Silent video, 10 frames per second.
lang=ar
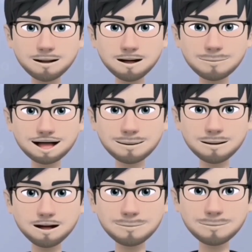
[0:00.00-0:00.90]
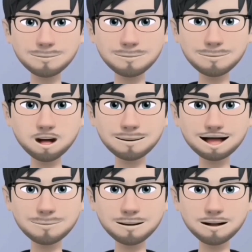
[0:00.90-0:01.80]
مثال أخير
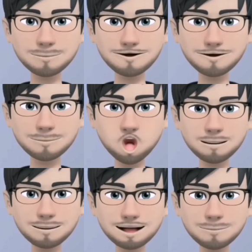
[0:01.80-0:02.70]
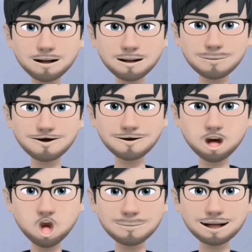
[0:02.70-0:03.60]
طلب الطبيب إعطاء الطفل
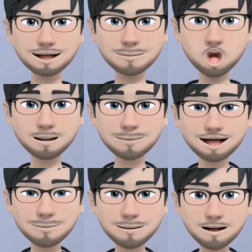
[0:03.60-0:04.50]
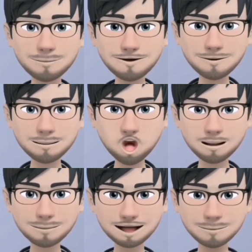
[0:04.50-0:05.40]
16 ملغرام من جرام
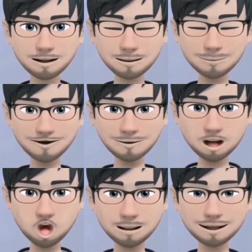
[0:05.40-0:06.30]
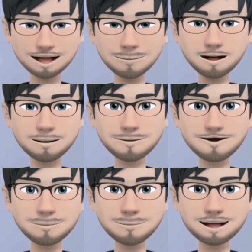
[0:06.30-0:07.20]
ايسين أمبول والجرعة
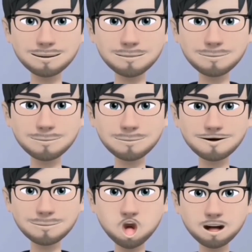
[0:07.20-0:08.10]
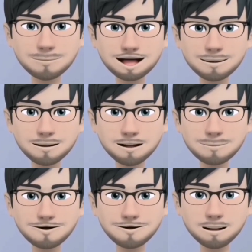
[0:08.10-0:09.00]
المتوفرة هي فقط 20
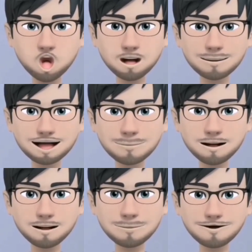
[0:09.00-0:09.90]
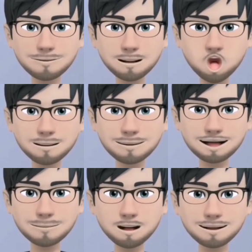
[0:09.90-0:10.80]
ملغرام لكل 2 مل
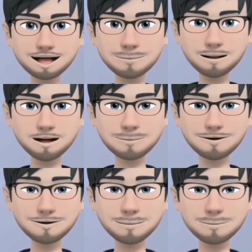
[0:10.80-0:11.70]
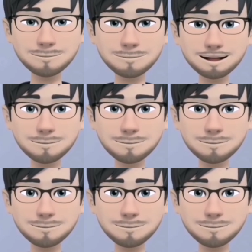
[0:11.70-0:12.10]
إيش قد ننطيه وشلون الجواب